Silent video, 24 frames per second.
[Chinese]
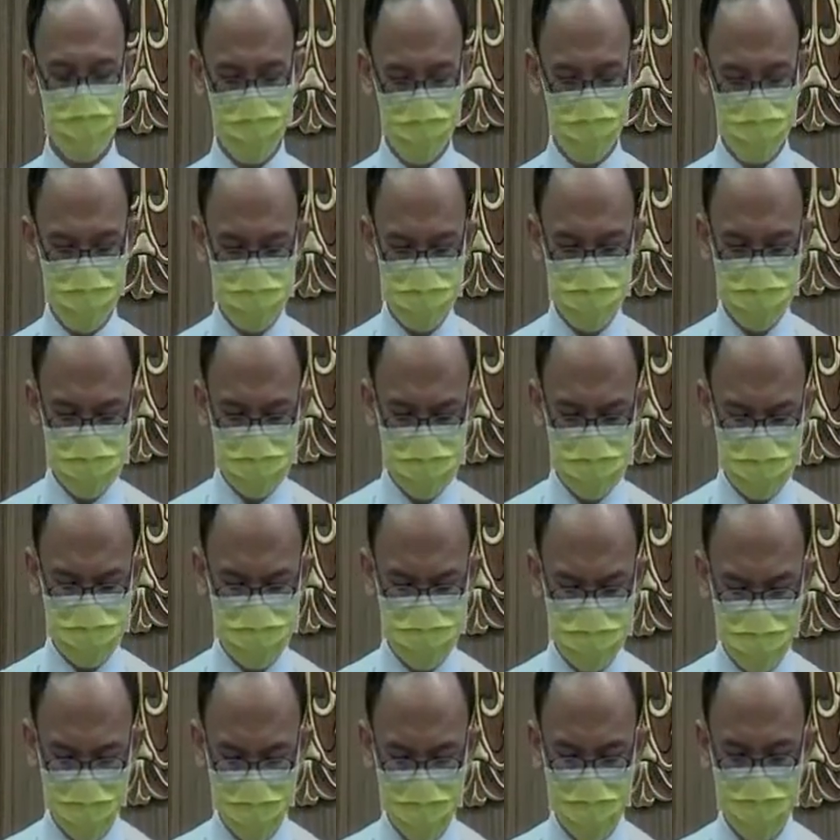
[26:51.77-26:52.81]
也就是
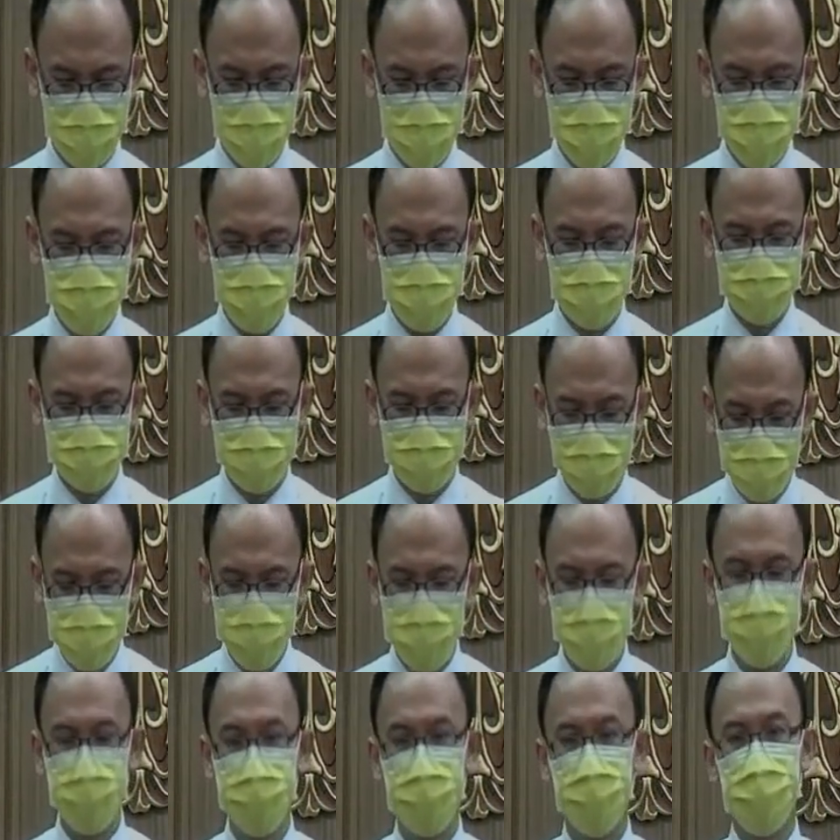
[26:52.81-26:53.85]
因为他
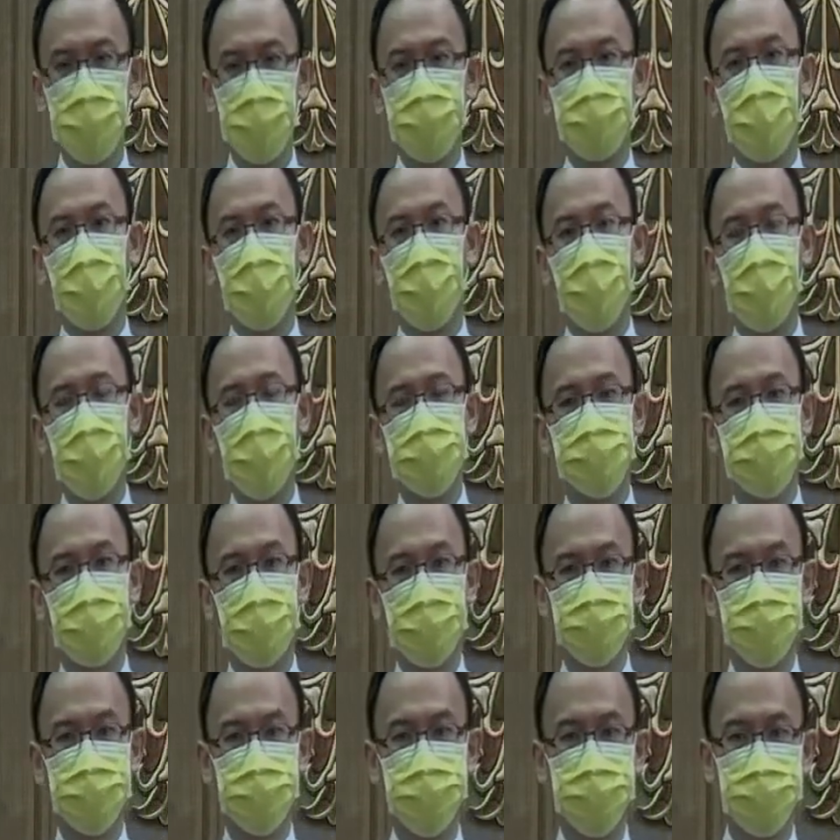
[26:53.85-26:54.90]
们愿意把爱
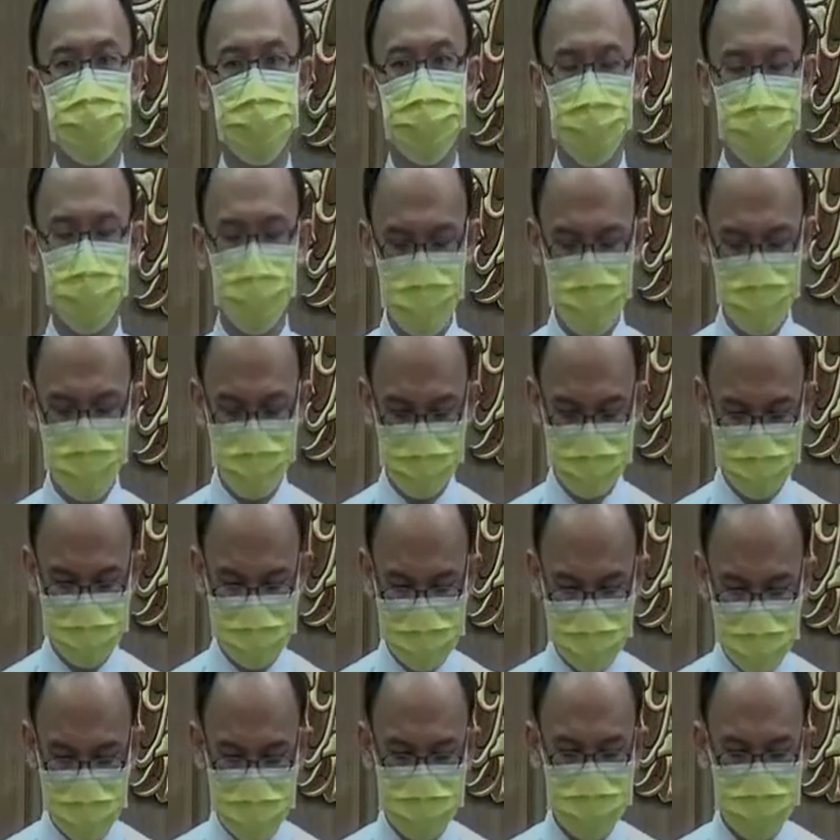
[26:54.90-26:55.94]
传出去，
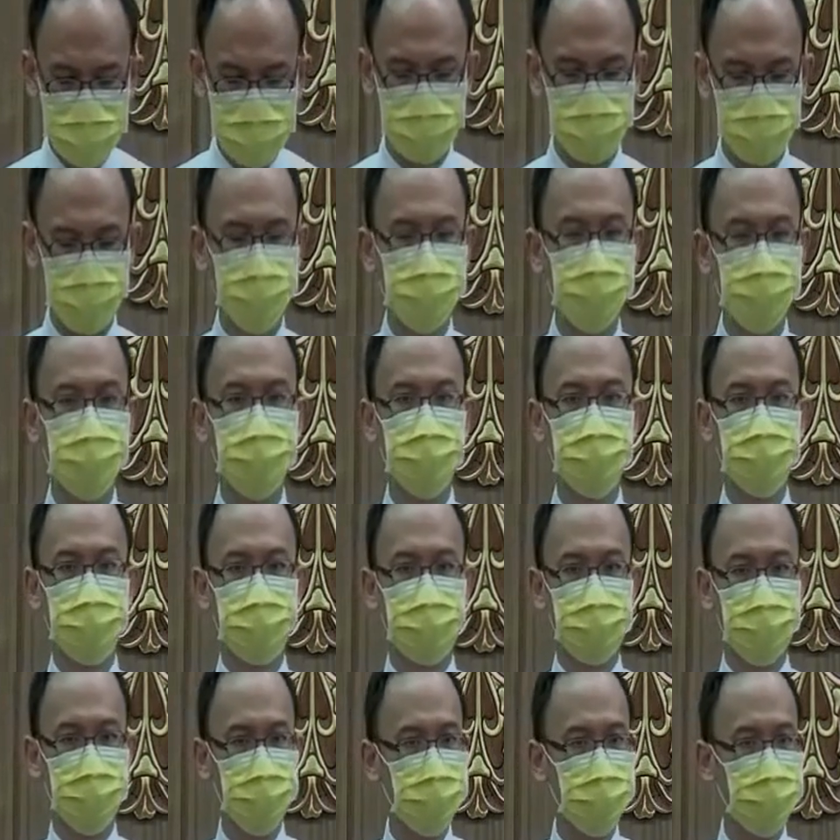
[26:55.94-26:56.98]
坚持
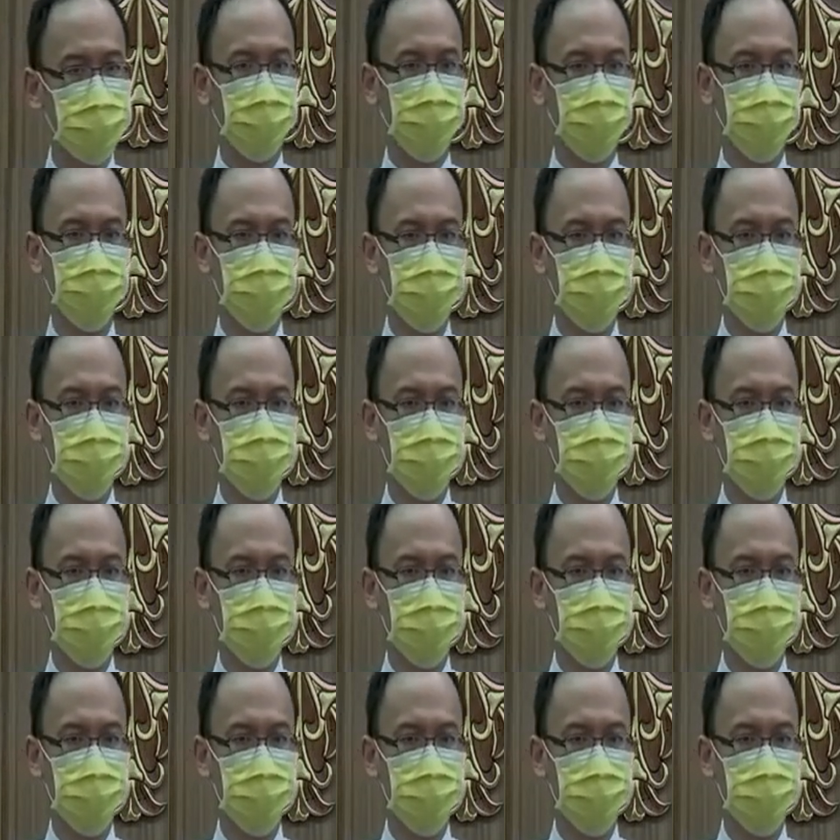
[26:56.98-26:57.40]
死守。